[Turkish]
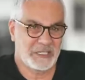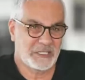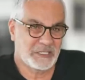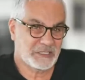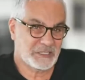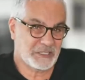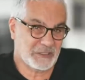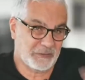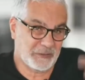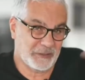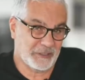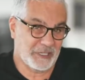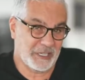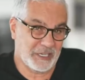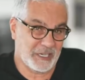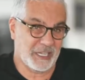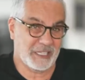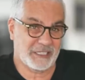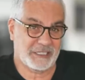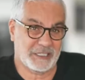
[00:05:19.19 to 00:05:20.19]

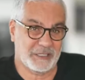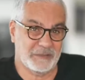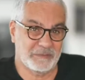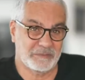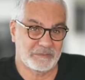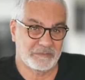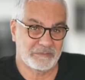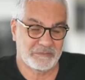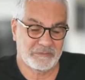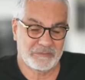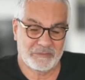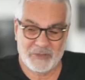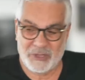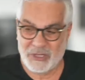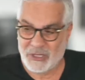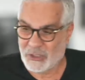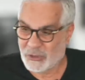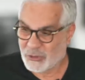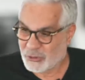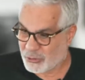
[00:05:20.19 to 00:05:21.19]
sıfırlara attım.
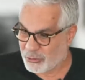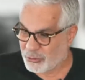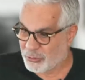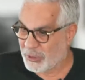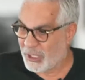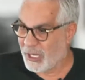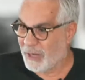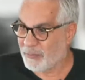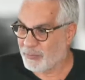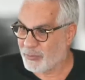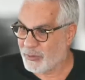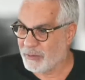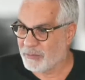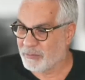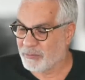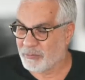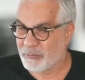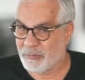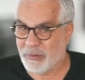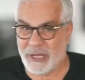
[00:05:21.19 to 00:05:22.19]
Şunu
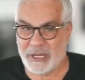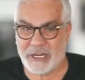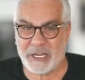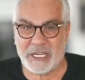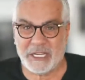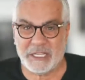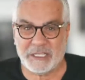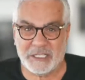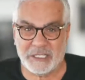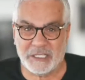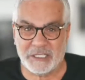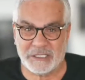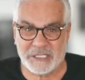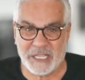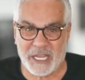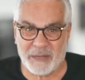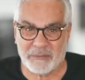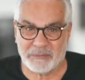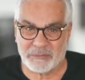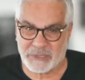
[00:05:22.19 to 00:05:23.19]
yaptım. Para
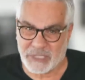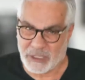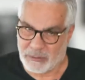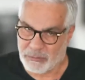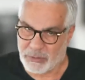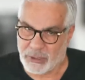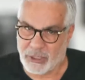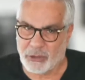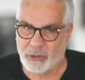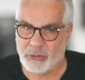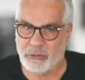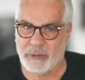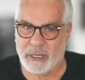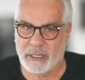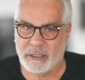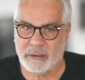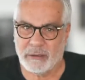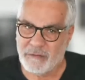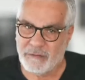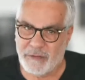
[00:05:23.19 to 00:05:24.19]
getireceğim. Sen bana
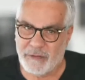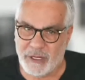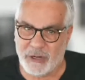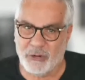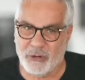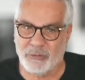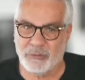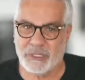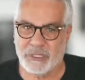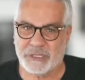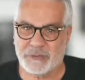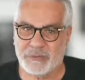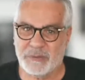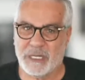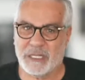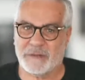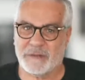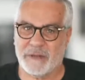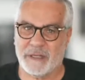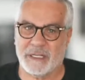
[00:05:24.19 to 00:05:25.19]
güven. Ver 15
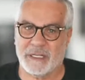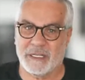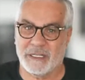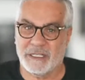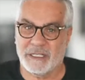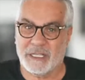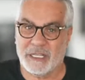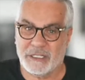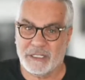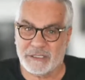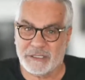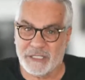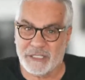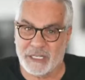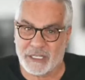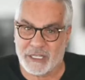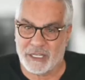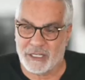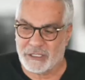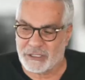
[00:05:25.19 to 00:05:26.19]
milletvekili
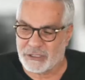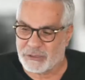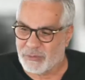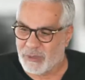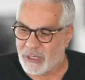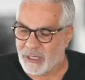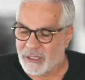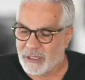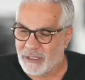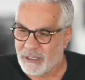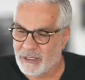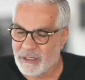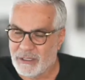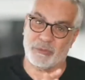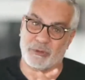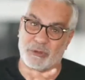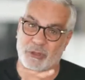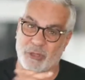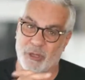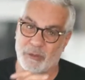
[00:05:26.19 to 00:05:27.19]
gerisine karışma.
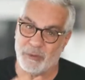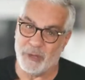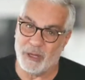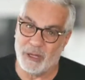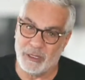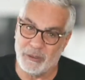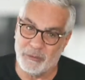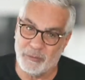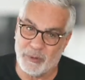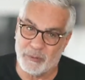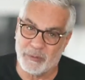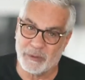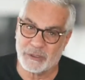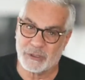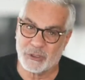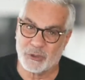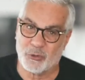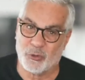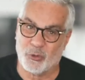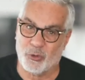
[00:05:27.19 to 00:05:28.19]
Tabi Ali
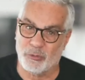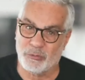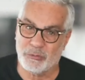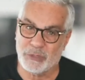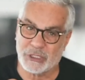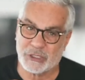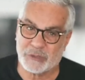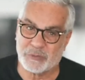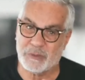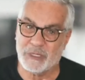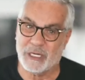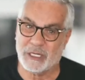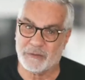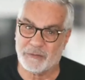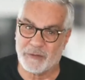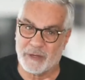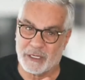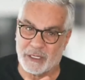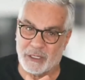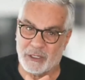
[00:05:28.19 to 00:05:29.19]
Babacan 15
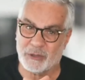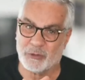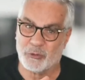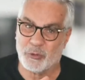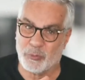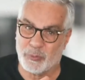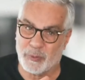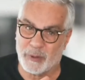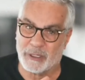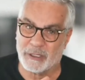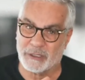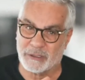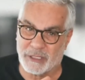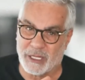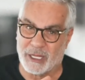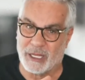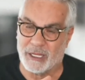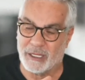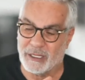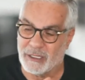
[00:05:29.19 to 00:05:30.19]
milletvekili koparır
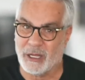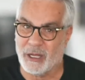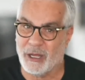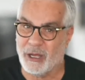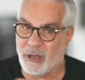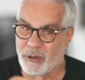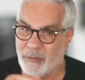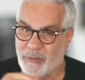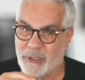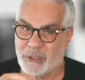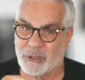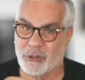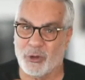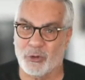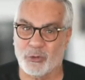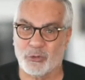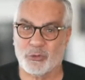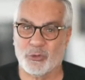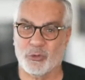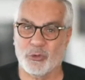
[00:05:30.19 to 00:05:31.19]
da Ahmet
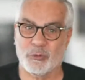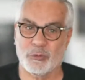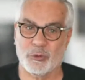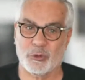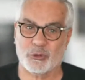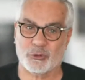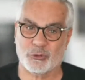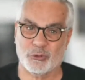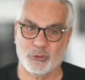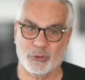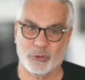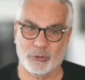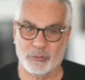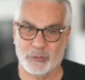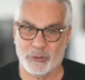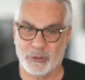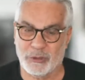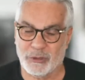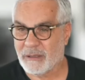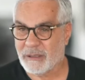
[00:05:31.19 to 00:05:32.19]
Davutoğlu boş durur
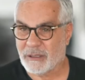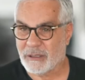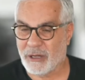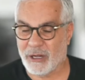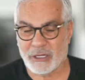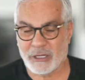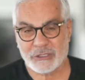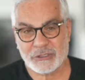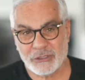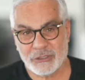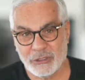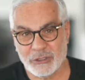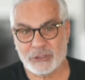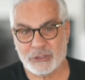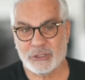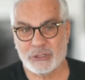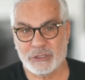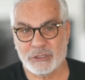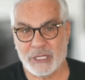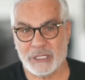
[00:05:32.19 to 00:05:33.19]
mu?
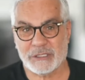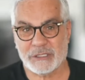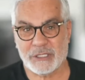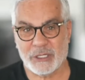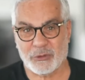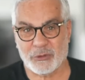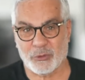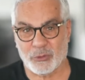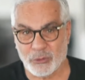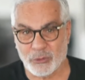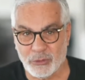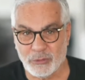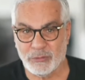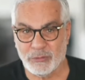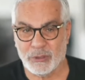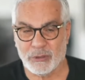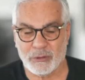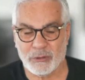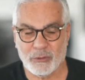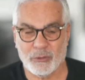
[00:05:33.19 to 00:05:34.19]
Karşılıksız destek olur
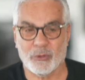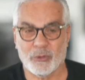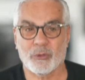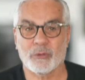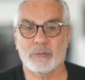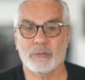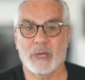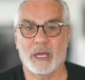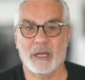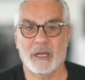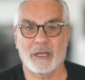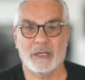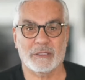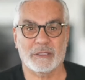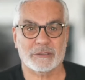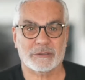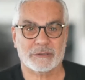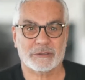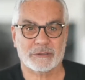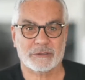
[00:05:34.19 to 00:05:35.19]
mu?
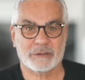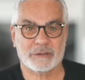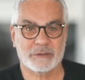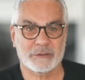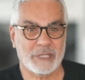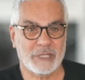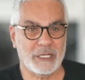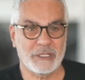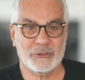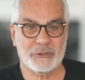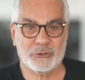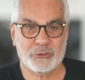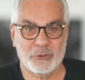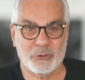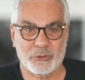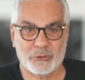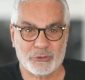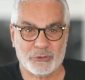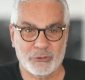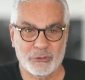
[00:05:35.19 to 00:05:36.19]
Olmaz. Ne
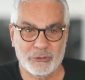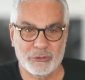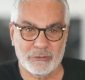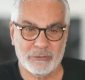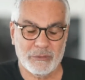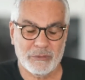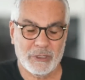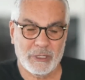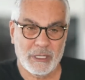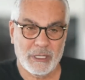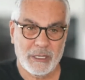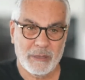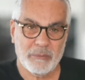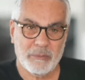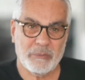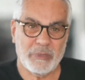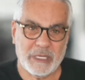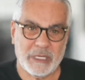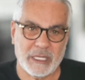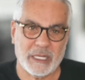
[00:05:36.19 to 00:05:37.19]
istiyorsun?
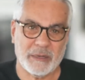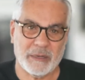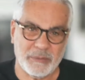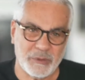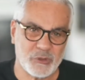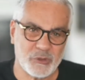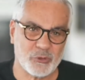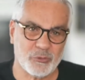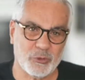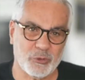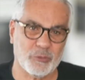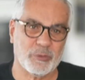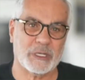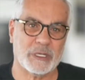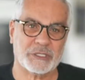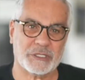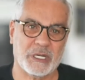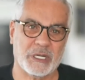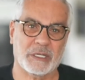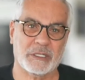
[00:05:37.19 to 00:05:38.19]
Bir kere bir
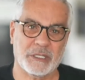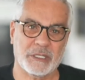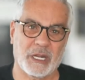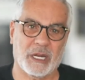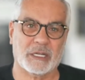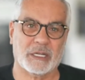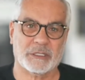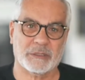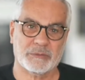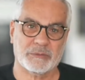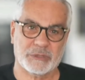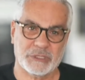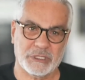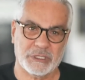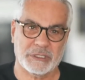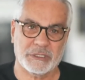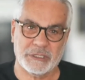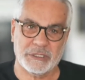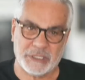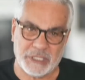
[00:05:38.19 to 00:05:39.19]
Cumhurbaşkanlığı
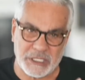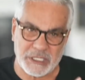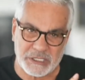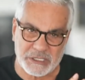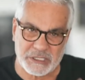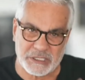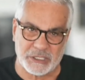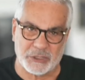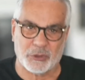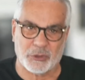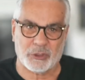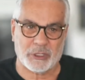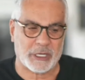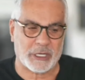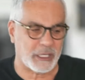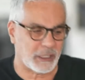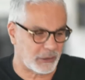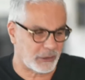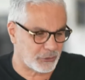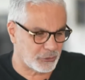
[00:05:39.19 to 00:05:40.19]
yardımcılığını kesin
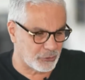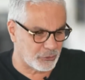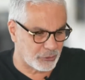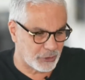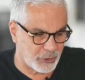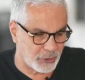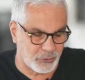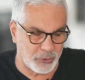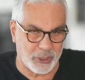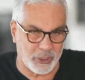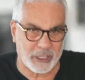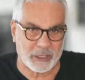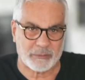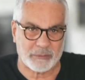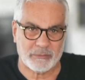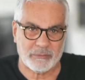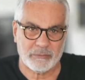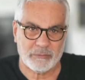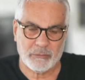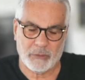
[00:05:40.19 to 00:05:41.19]
olarak şuraya koyalım.
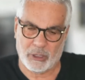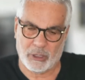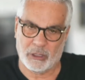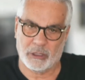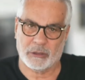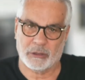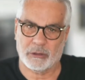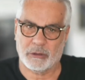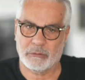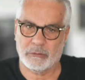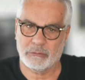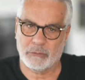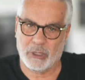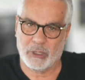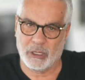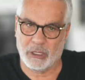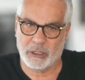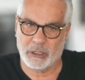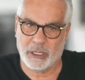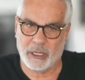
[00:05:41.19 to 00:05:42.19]
Al.
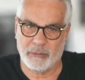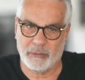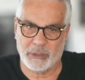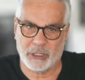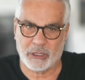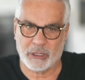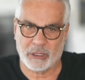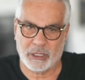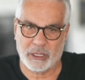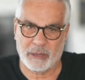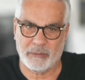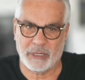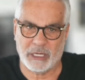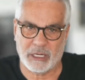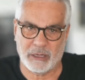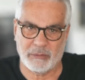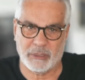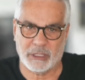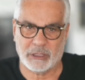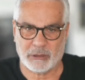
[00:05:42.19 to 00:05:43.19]
Al hemen al. Hemen
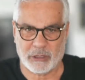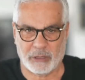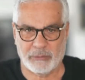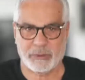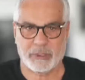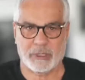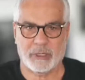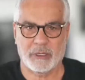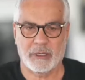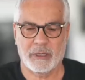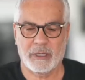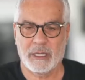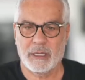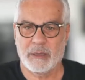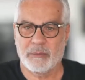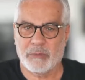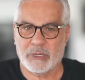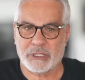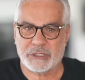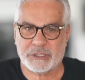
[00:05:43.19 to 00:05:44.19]
hemen tabii.
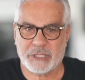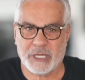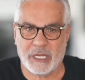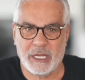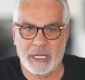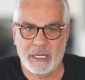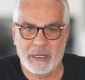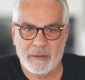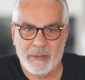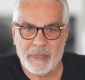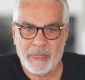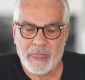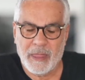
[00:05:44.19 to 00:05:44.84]
Başka